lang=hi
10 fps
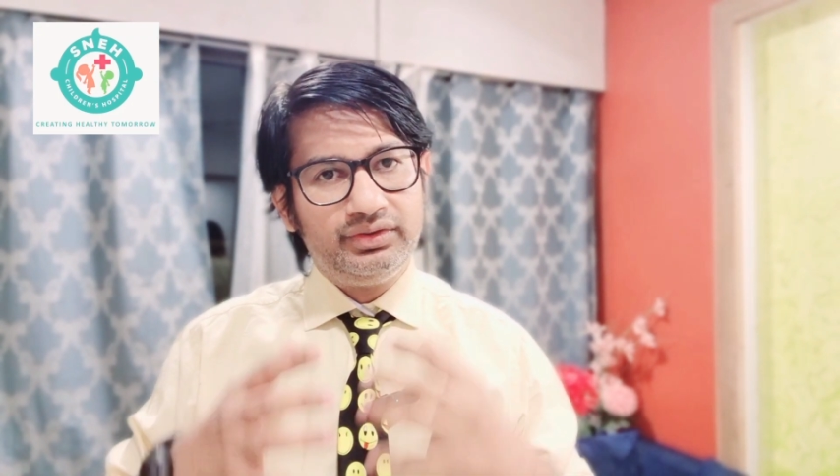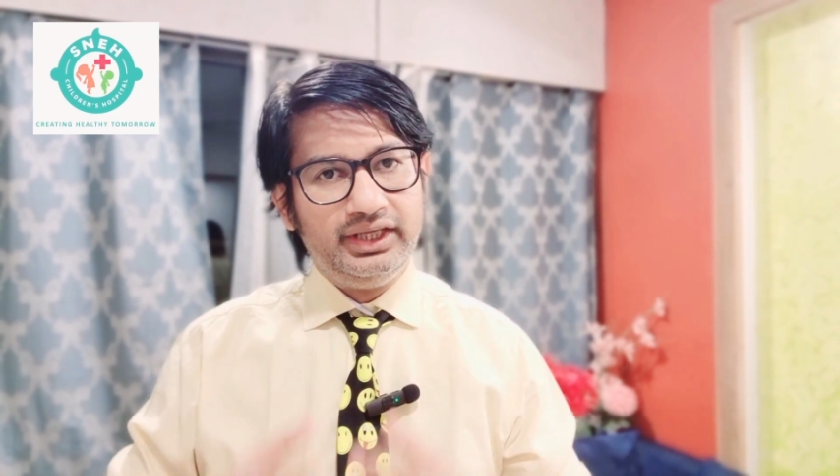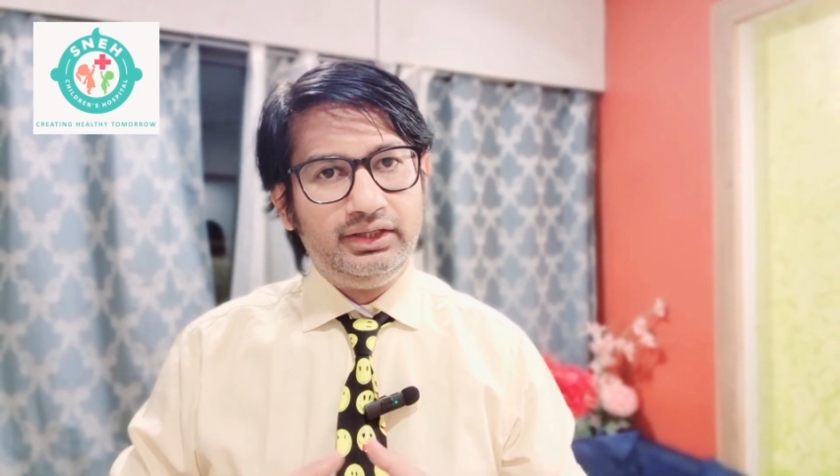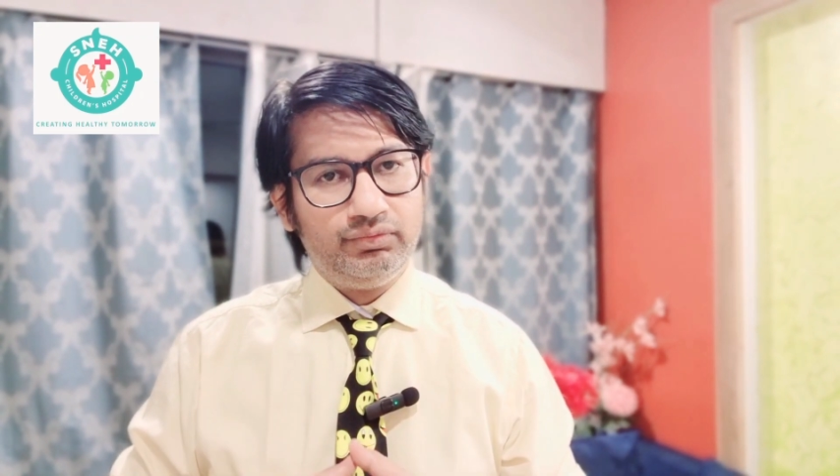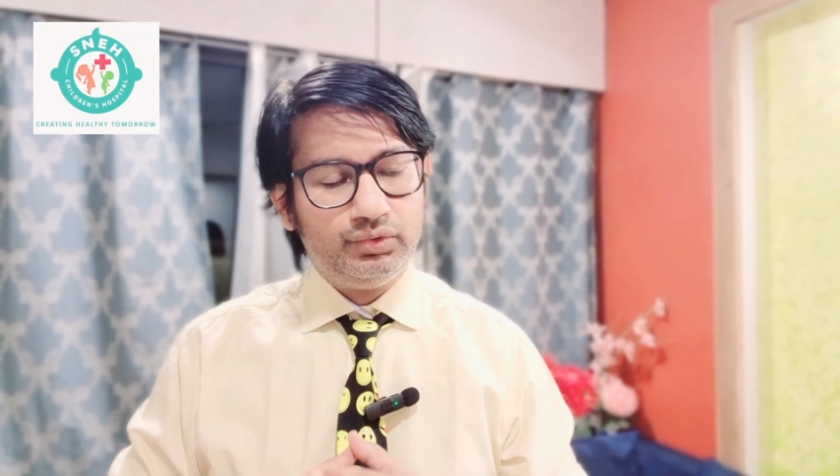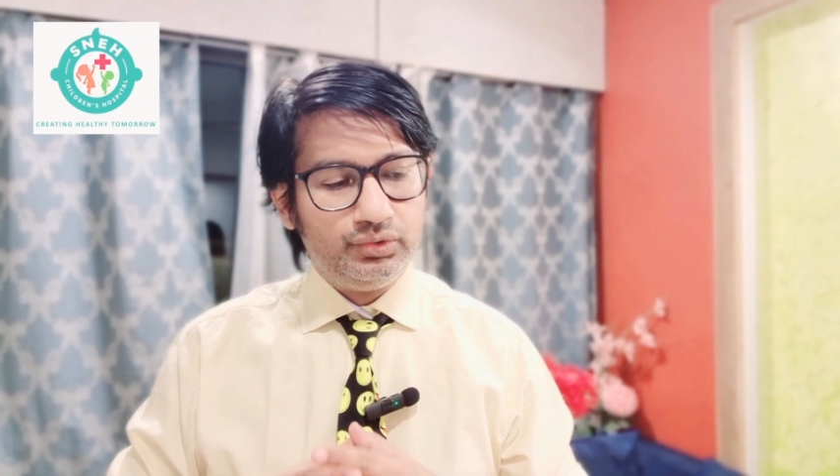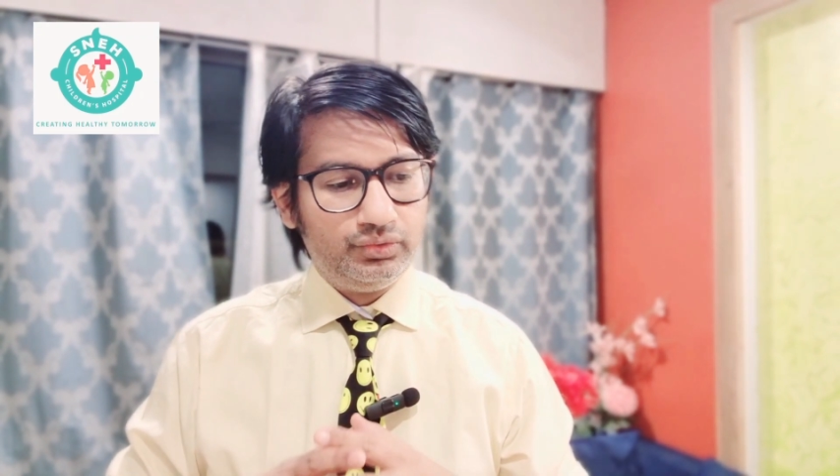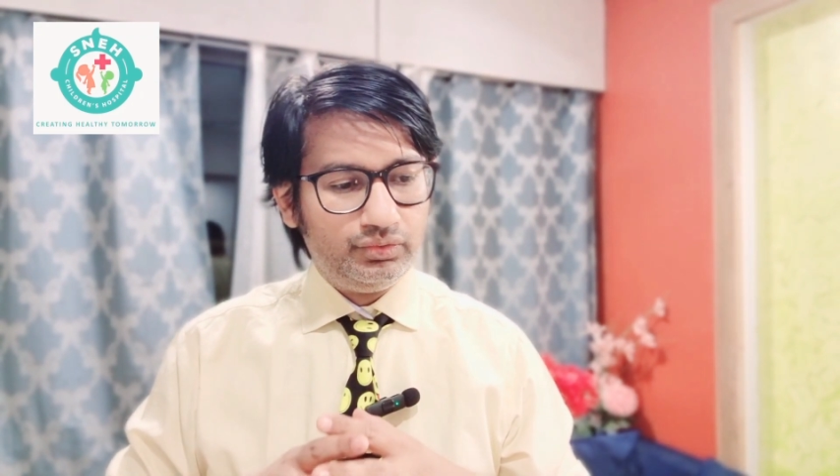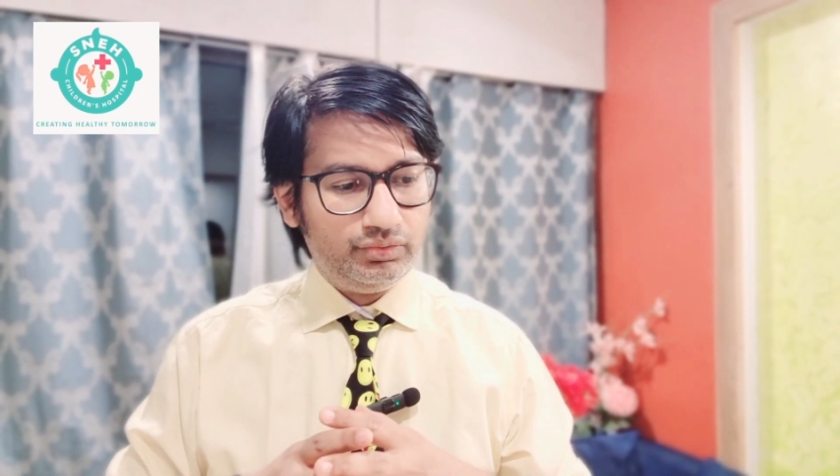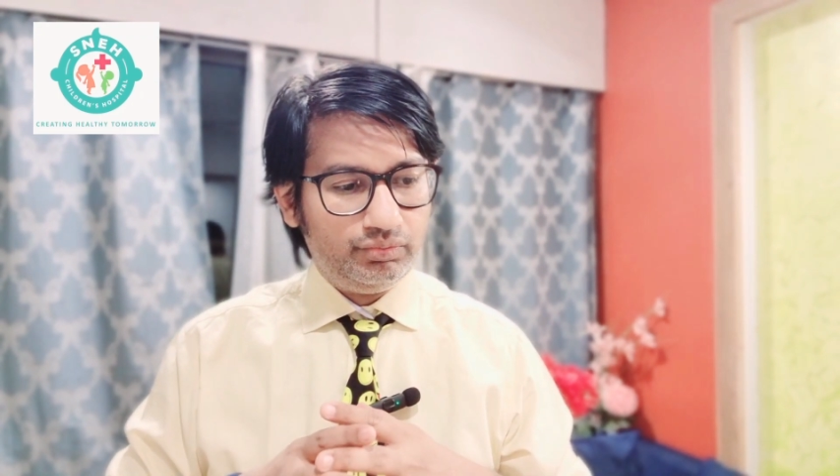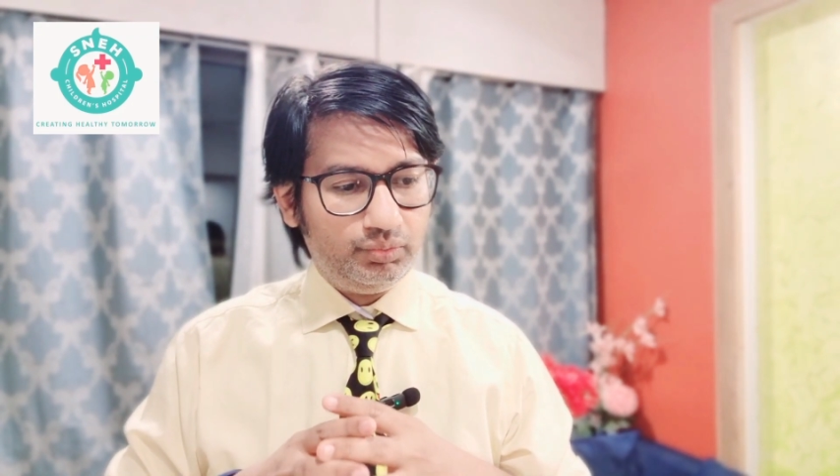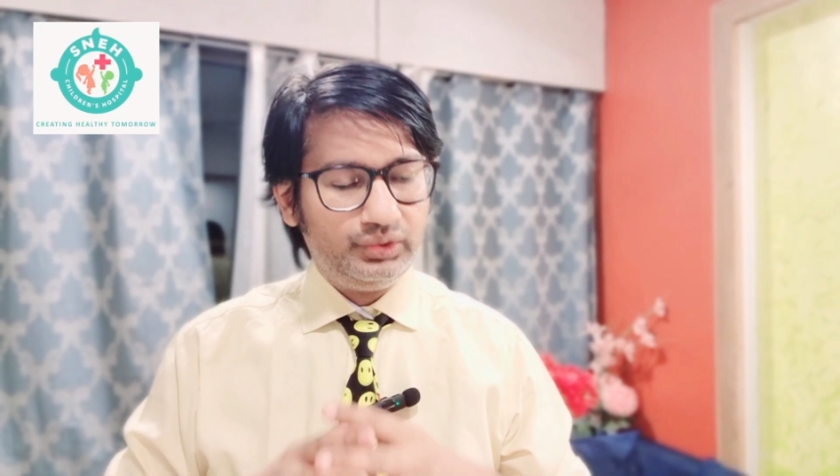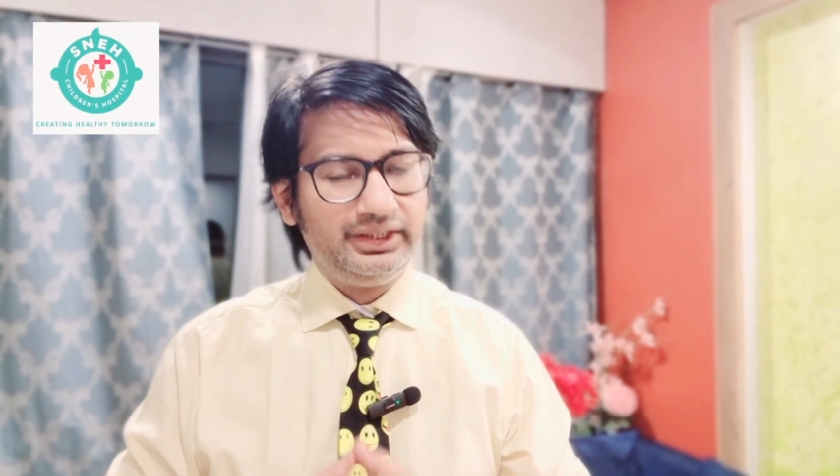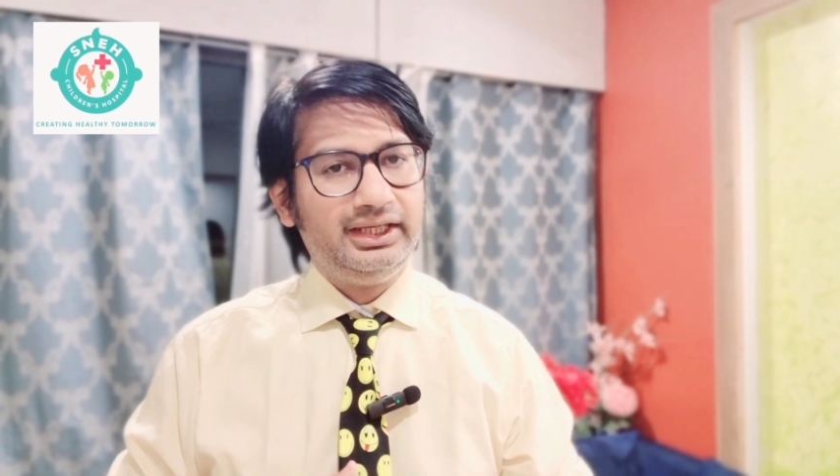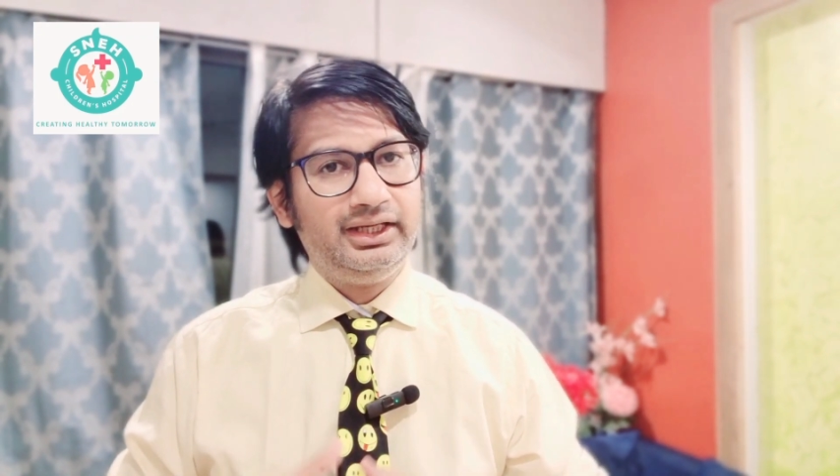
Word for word: देन वो बोलते हैं